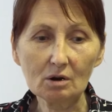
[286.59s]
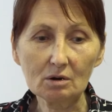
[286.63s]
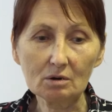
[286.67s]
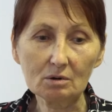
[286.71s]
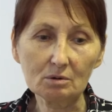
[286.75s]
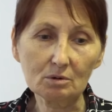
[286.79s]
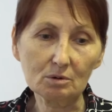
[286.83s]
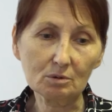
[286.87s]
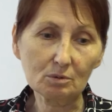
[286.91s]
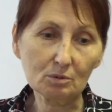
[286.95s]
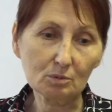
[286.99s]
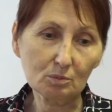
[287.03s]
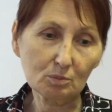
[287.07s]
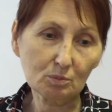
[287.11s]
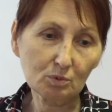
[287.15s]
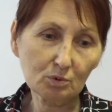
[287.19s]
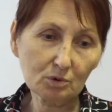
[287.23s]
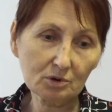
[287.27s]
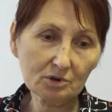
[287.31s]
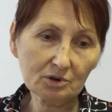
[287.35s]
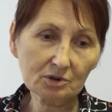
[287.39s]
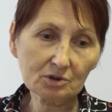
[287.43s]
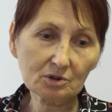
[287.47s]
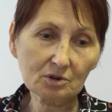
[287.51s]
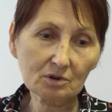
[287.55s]
А,
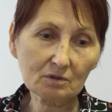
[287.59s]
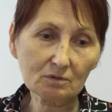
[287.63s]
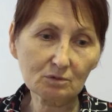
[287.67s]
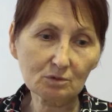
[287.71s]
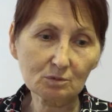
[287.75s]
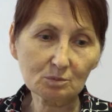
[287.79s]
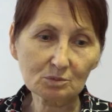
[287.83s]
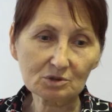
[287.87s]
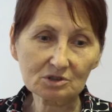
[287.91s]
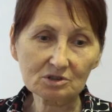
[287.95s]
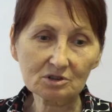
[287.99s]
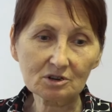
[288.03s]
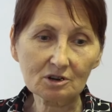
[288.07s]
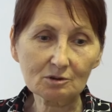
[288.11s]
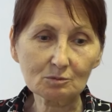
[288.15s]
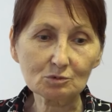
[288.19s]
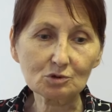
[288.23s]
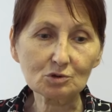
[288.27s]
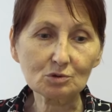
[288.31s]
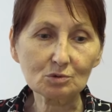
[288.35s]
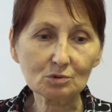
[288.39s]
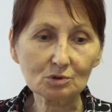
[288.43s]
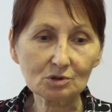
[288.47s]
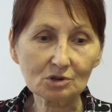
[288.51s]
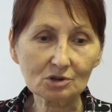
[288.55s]
более того, мы знаем,
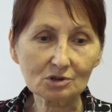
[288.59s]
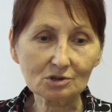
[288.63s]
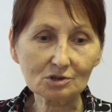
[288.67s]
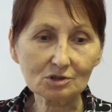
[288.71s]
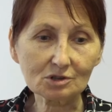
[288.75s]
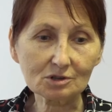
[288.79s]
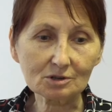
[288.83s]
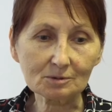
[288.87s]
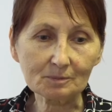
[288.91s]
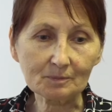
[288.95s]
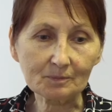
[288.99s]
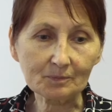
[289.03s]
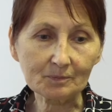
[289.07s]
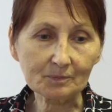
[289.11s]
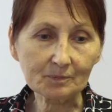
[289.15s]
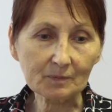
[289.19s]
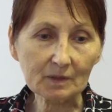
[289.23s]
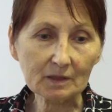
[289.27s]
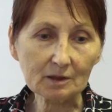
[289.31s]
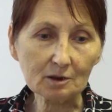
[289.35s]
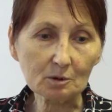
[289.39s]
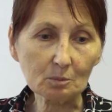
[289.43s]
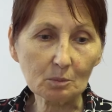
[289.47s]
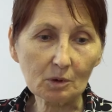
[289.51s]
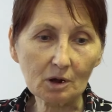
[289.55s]
что есть
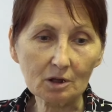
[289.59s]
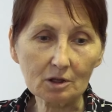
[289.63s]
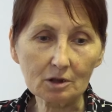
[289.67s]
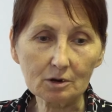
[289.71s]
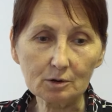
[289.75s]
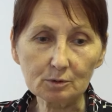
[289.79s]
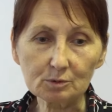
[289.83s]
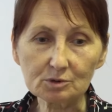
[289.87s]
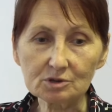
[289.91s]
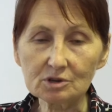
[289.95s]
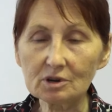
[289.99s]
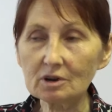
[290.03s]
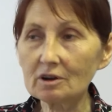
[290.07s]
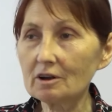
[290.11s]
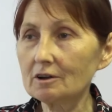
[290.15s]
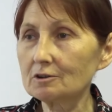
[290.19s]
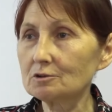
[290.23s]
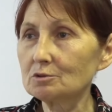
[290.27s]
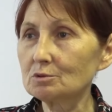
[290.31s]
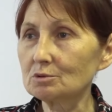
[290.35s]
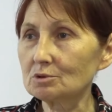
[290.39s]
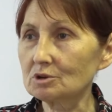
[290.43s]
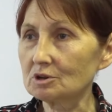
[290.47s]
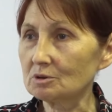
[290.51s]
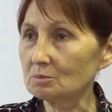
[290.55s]
немало людей,
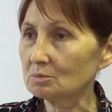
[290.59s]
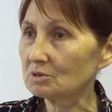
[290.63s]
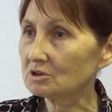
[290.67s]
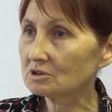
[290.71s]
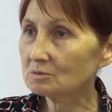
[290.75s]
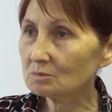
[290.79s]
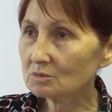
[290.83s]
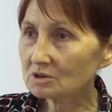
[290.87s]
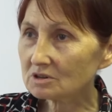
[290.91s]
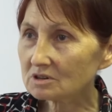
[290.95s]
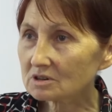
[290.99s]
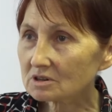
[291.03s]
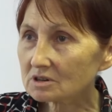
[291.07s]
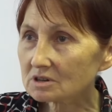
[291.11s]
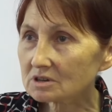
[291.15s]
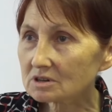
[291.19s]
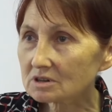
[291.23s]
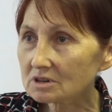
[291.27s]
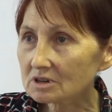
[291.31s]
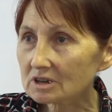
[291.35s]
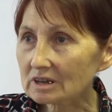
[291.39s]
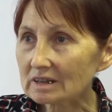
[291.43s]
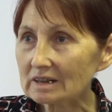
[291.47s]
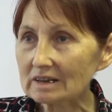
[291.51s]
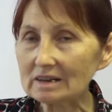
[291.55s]
которые без
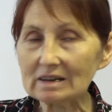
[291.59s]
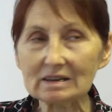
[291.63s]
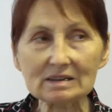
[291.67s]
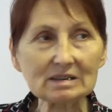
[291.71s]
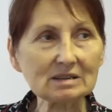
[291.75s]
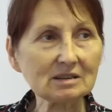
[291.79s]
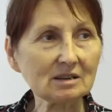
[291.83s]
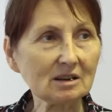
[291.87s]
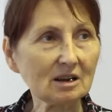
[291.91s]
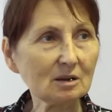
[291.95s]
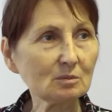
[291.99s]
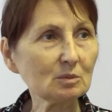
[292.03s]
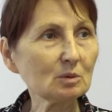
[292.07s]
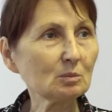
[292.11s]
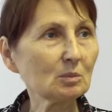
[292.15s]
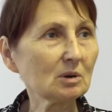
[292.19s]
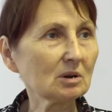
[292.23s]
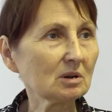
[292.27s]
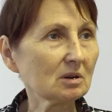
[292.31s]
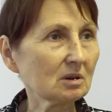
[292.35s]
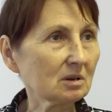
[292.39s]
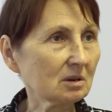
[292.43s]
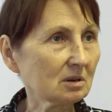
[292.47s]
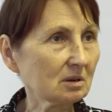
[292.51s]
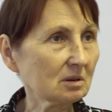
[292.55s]
медицины и сами
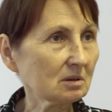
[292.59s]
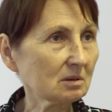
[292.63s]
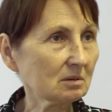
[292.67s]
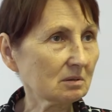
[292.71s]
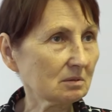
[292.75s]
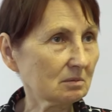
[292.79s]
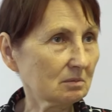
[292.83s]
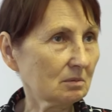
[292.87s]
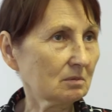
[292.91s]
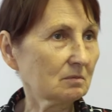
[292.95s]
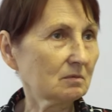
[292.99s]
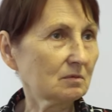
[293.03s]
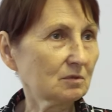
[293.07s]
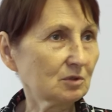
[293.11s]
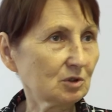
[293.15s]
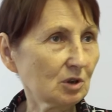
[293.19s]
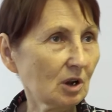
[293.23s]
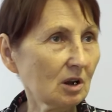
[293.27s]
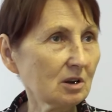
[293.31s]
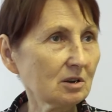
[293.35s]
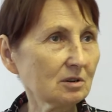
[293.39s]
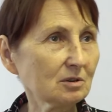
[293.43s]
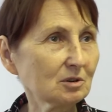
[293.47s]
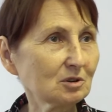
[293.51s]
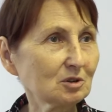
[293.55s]
могли э,
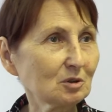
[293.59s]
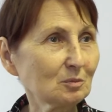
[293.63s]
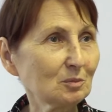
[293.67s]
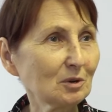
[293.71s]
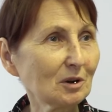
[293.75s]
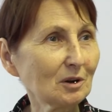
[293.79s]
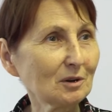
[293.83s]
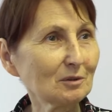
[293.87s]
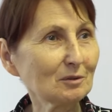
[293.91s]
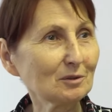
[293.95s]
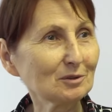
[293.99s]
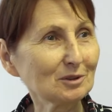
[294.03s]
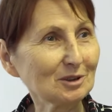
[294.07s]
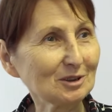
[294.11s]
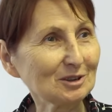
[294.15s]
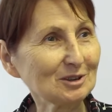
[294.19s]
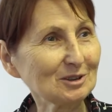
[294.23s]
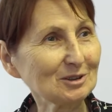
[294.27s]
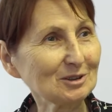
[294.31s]
взяли себя, так